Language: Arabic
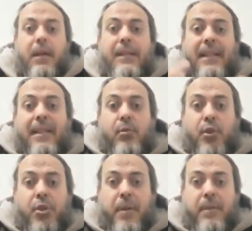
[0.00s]
حين تزول
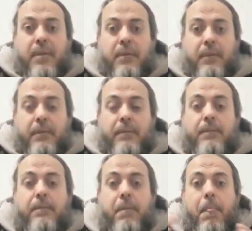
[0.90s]
الشمس
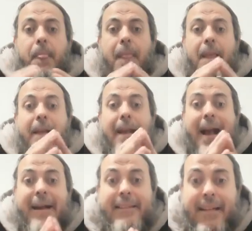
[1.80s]

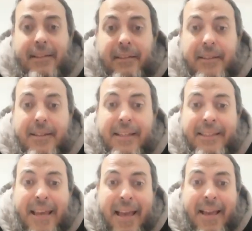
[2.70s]
عدلت
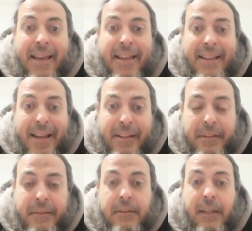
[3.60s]
إحياء ليلة
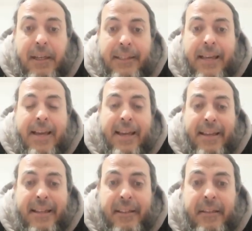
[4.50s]
إحياء
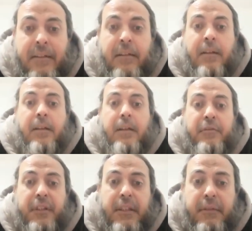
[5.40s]
ليلة
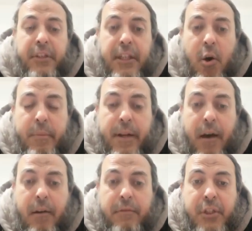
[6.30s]
في في يوم
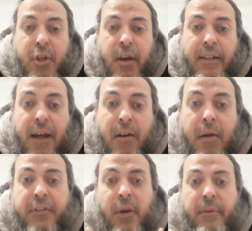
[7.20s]
حرام في شهر
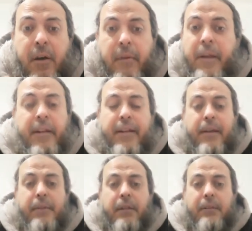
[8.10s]
حرام في يوم حرام يعني ايه
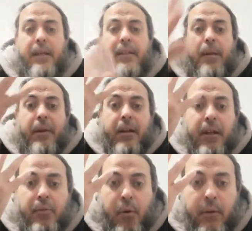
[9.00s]
الكلام ده؟ يعني الأربع
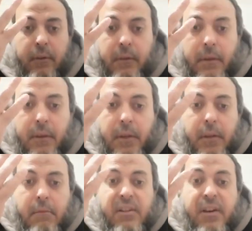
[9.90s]
ركعات دول
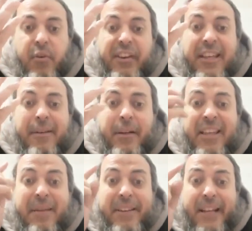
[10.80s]
يساوي قيام
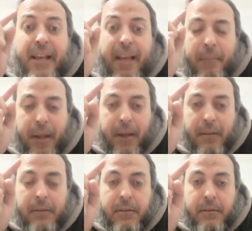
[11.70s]
قيام ليلة كاملة